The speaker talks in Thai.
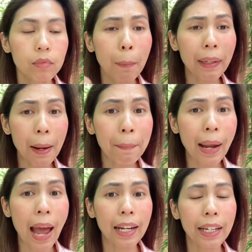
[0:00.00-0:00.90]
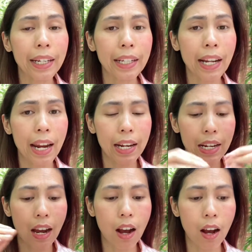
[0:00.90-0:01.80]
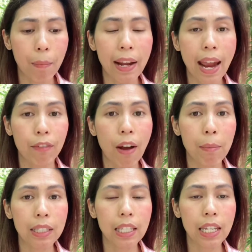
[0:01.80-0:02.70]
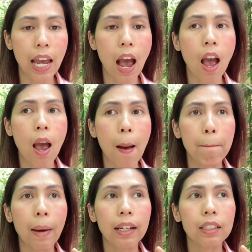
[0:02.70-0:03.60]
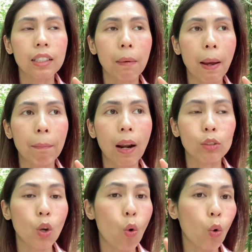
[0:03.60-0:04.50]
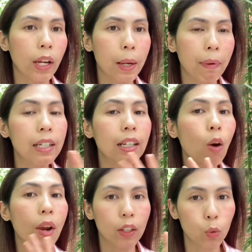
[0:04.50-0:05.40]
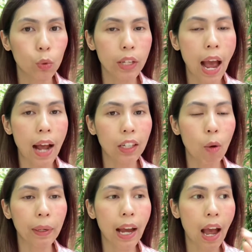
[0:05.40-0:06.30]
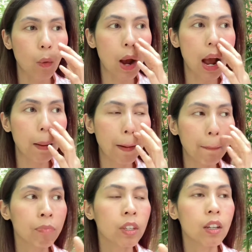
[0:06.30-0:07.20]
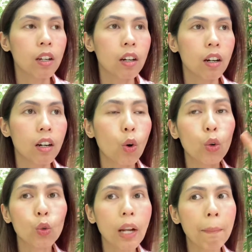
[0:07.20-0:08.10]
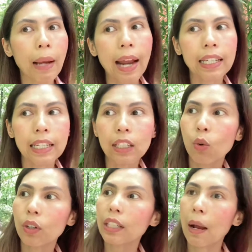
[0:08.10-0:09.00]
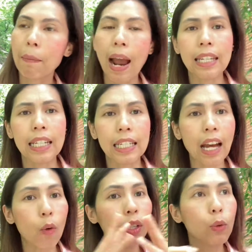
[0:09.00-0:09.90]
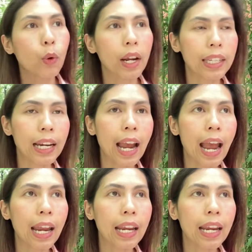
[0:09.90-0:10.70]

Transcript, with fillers: ไปทำงานในแผนก pharmacy อ่ะมันจะแบบเราจะโอเคคือเราเห็นทุกอย่างนะหรอไหมคะว่าแบบคนนู้นทำงานอย่างนี้คนนี้ทำงานอย่างนี้เขาดิวกันยังไง